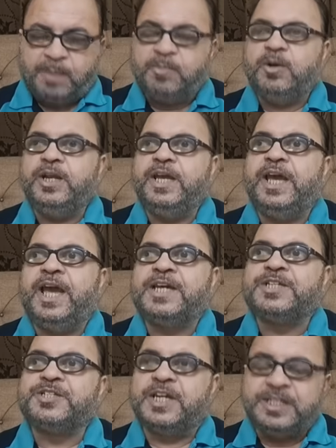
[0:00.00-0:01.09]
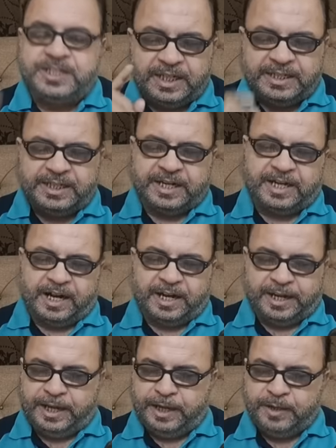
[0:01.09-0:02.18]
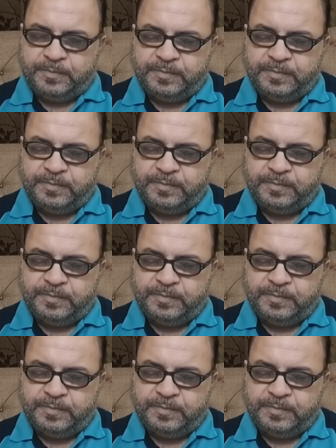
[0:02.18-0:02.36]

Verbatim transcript: अब उन्हें एक्सटेंशन दरकार है